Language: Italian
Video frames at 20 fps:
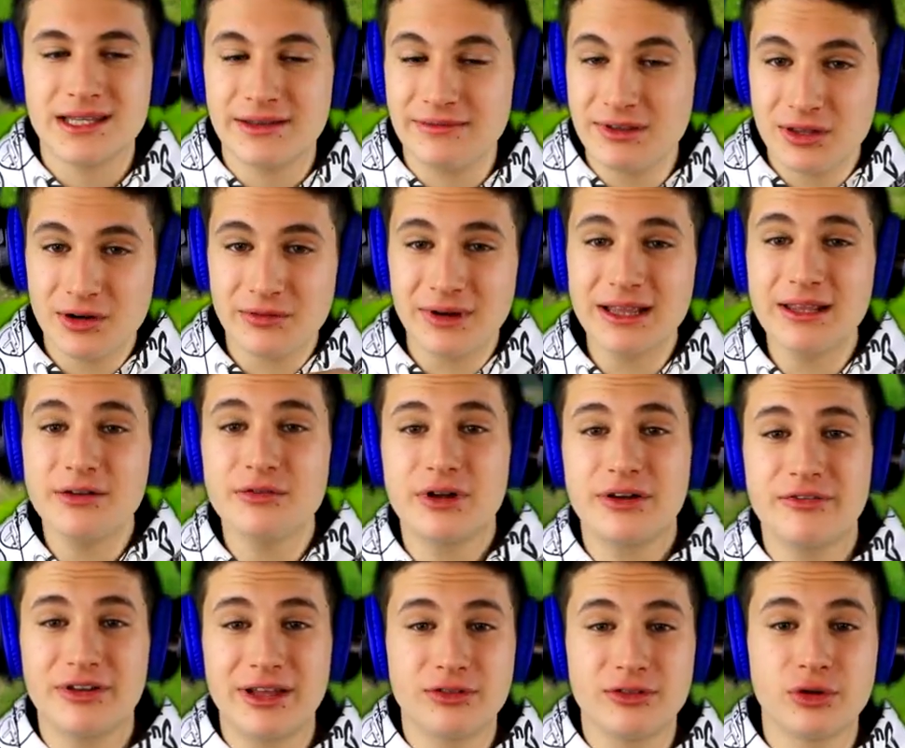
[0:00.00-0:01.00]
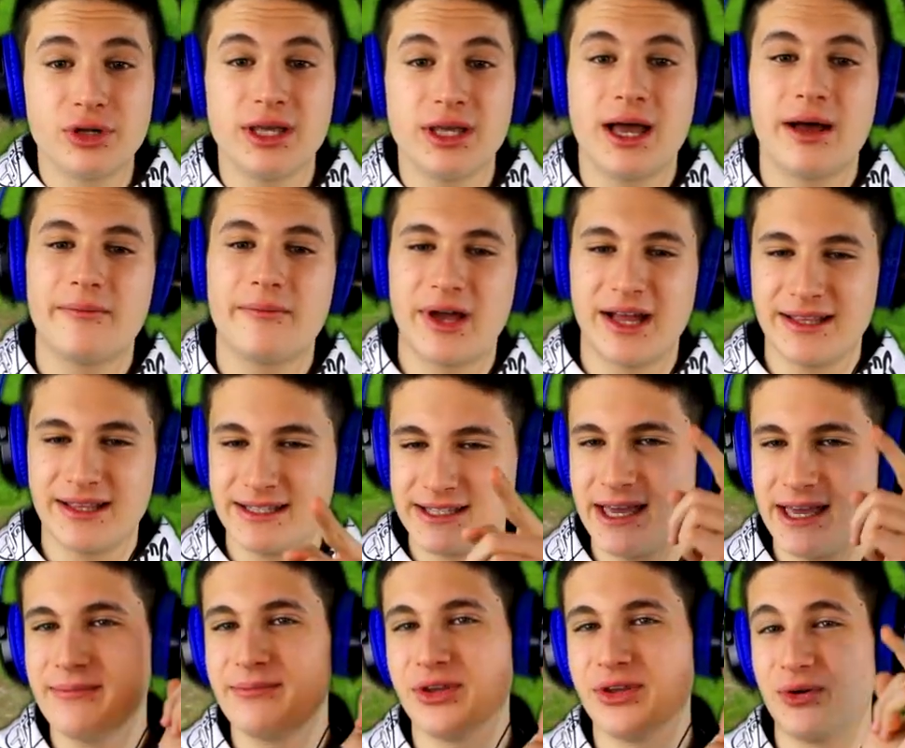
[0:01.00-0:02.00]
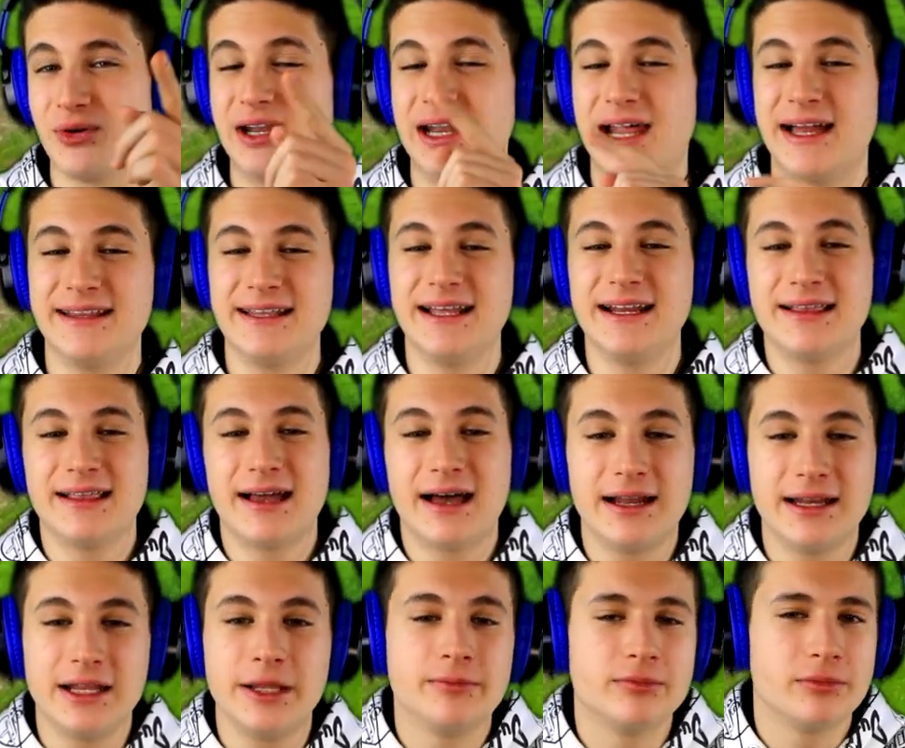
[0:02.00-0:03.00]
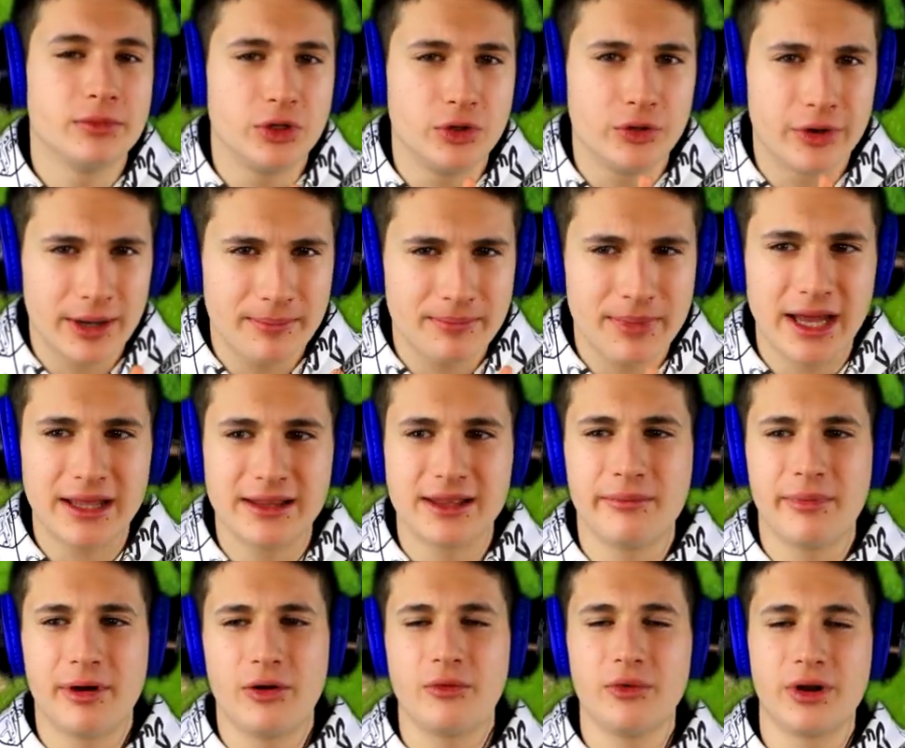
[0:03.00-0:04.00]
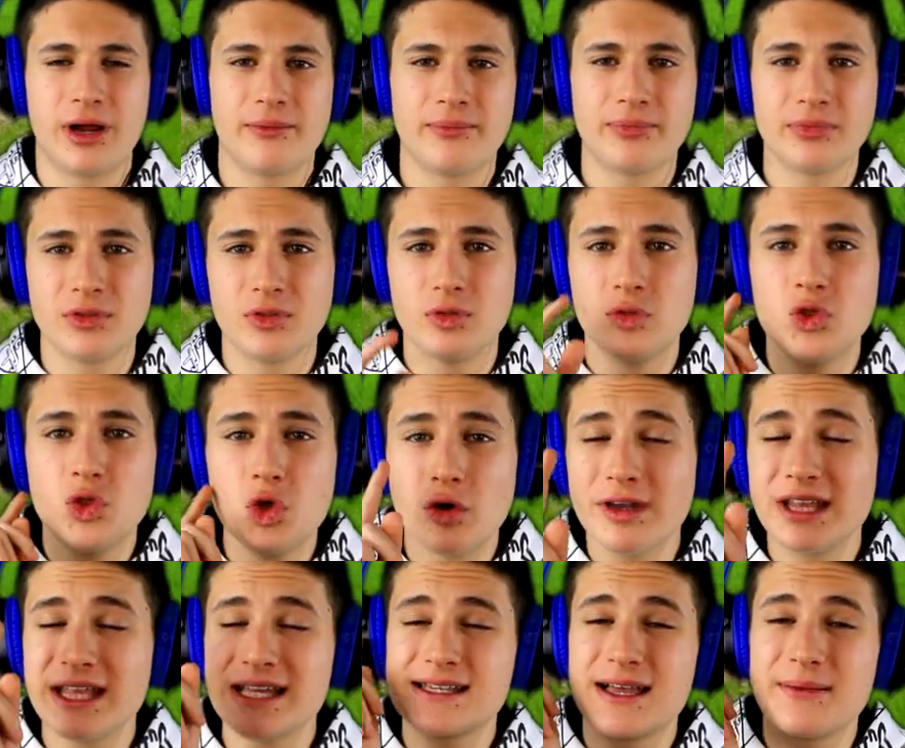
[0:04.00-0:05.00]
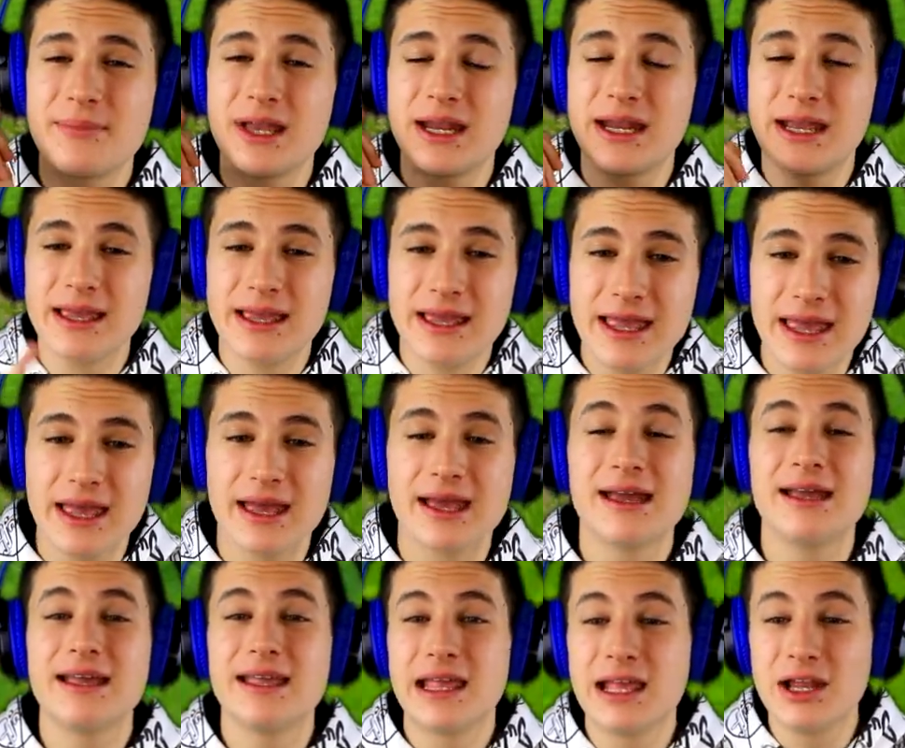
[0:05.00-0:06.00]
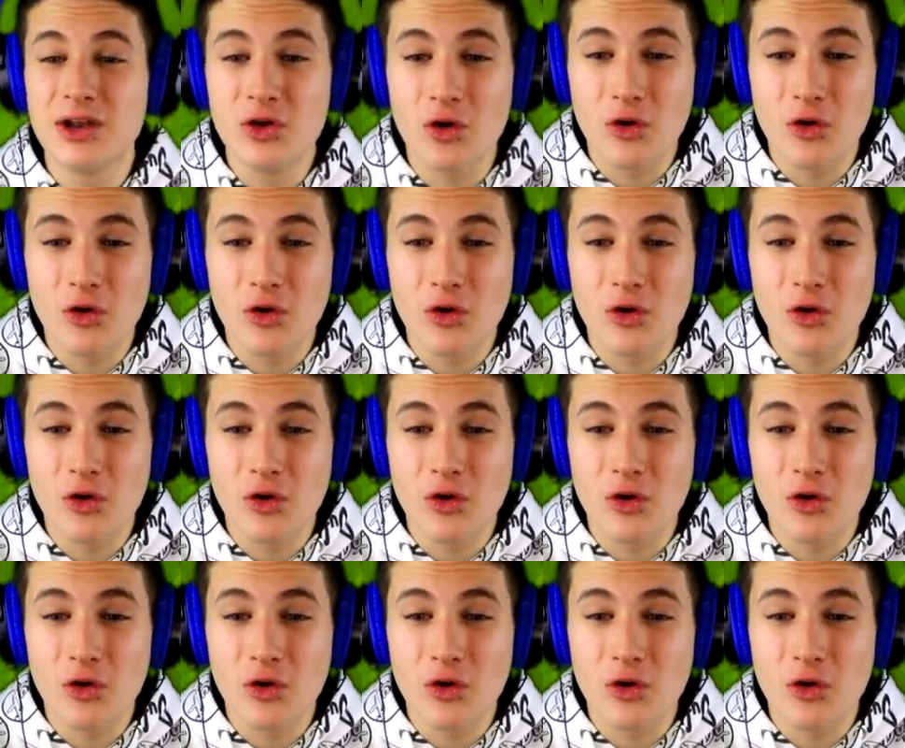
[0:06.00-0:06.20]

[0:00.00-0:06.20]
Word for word: Se vi trovate in una fattoria, ad esempio lande letali, non abbiate paura. Dovete sapere che il